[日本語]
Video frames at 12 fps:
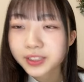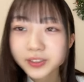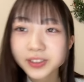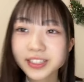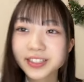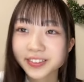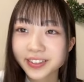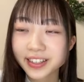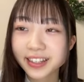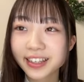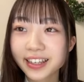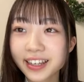そうですよ
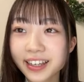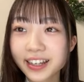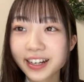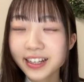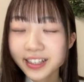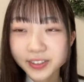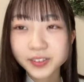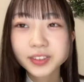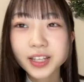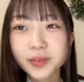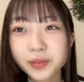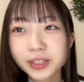ねありがとうご
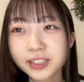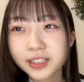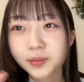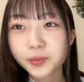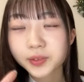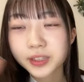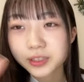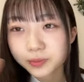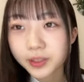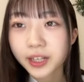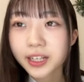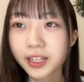ざいましたもういつ
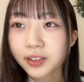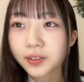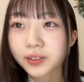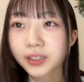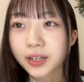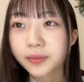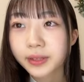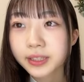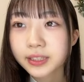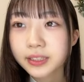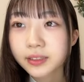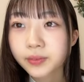もありがとうございま
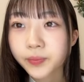す